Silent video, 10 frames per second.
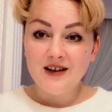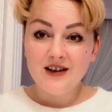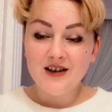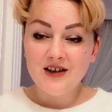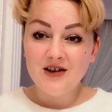
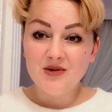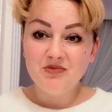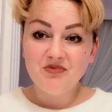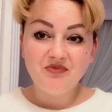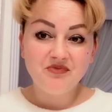Ee,
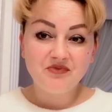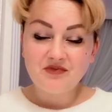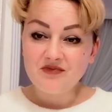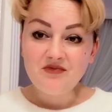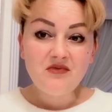
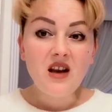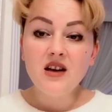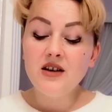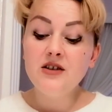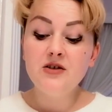
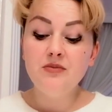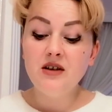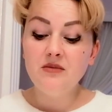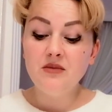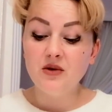hiç
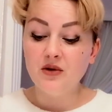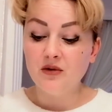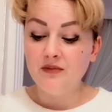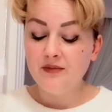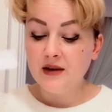
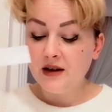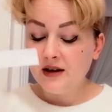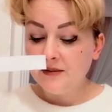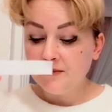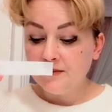bilmiyorum.
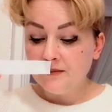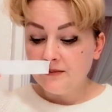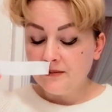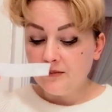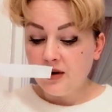
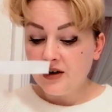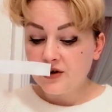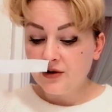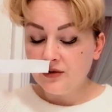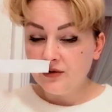
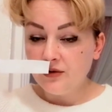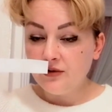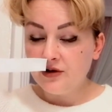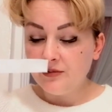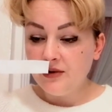Baş
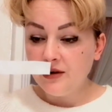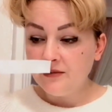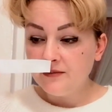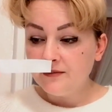dondurucu bir